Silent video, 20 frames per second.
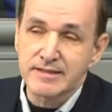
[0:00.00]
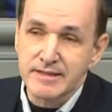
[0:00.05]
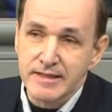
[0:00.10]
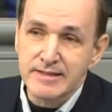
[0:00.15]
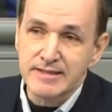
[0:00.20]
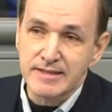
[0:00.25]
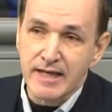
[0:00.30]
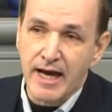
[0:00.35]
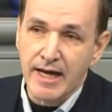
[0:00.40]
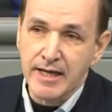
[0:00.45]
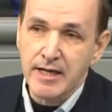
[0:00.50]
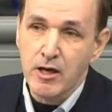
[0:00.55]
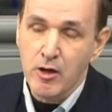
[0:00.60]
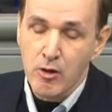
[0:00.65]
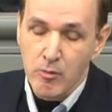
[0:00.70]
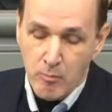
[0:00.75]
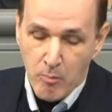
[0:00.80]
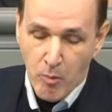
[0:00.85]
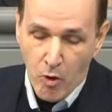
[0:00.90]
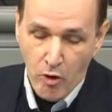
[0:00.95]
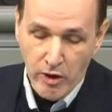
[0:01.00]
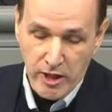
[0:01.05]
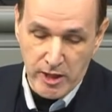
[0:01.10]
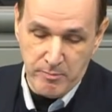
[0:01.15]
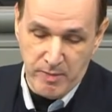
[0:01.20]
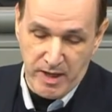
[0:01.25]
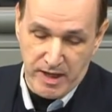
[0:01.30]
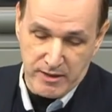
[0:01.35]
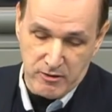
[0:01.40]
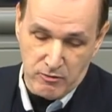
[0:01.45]
es ist eine
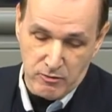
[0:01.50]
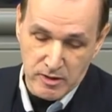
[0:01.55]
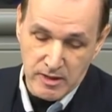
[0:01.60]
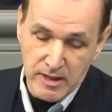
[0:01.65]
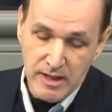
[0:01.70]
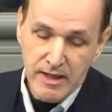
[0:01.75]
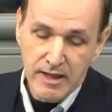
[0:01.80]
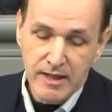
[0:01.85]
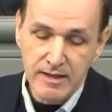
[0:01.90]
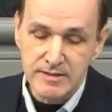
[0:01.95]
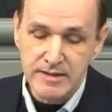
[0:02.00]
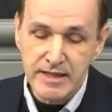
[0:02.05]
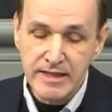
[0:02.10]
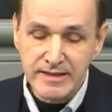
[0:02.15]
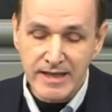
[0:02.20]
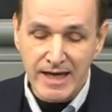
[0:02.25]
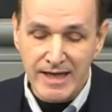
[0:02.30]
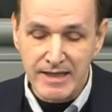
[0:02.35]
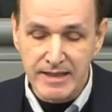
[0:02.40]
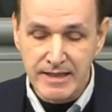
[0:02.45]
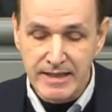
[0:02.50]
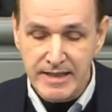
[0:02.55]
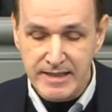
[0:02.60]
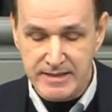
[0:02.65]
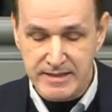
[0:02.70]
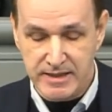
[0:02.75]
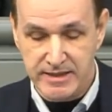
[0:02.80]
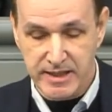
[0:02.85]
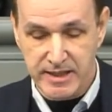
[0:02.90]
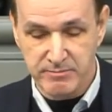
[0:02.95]
Mogelpackung. Es dient gerade
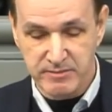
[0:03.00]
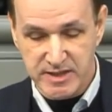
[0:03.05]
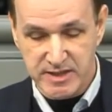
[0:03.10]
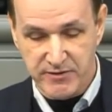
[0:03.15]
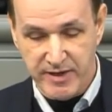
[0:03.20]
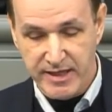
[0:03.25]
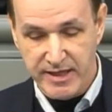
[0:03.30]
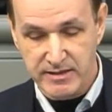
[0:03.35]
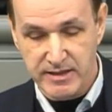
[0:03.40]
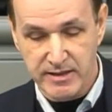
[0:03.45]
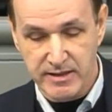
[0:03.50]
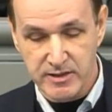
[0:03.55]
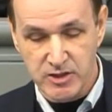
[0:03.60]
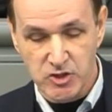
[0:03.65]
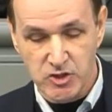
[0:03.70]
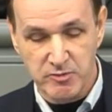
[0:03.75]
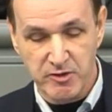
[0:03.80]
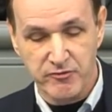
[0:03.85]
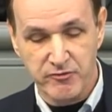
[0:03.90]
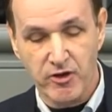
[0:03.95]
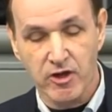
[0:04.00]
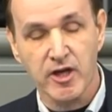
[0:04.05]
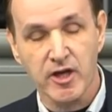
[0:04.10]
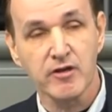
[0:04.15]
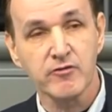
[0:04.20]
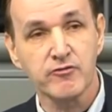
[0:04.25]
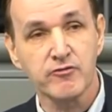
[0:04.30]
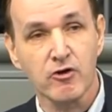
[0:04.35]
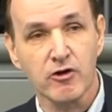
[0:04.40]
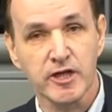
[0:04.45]
nicht dem Zweck, den es zu
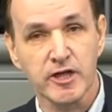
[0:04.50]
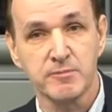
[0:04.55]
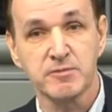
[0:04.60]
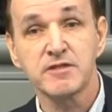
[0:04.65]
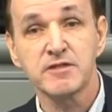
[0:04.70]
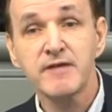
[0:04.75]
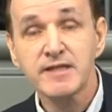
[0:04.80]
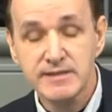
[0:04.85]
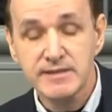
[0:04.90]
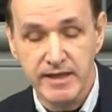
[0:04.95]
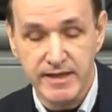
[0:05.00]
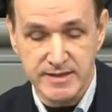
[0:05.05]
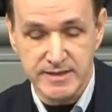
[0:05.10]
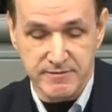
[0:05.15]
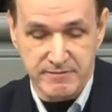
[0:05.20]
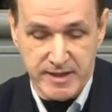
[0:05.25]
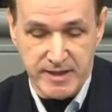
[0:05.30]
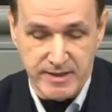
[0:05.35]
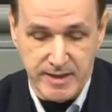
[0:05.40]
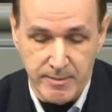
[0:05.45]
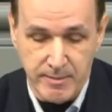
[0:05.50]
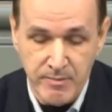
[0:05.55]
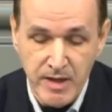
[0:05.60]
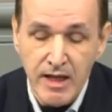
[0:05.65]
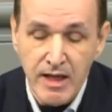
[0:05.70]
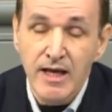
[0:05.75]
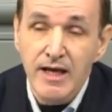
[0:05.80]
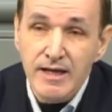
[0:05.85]
befördern vorgibt. Was lesen wir da?